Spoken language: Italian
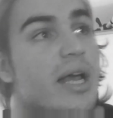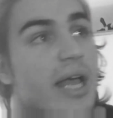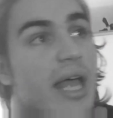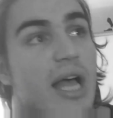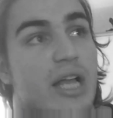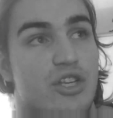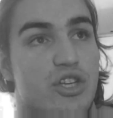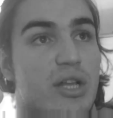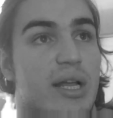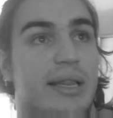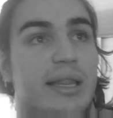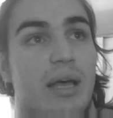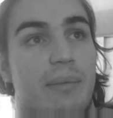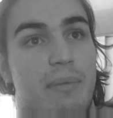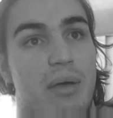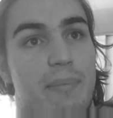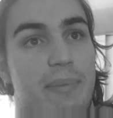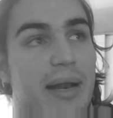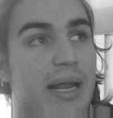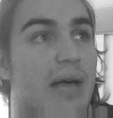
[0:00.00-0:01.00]
e accidenti a
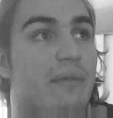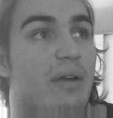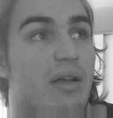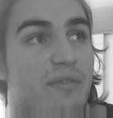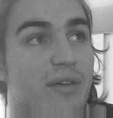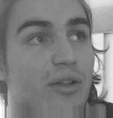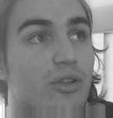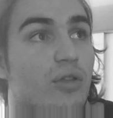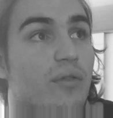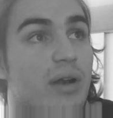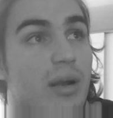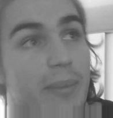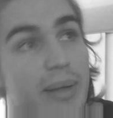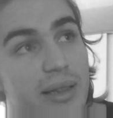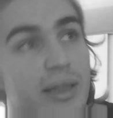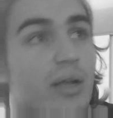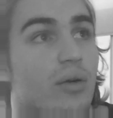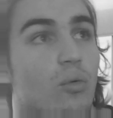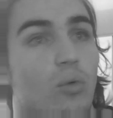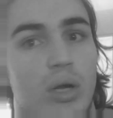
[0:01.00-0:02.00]
me perché avrei fatto
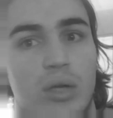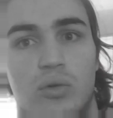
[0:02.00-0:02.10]
veramente il culo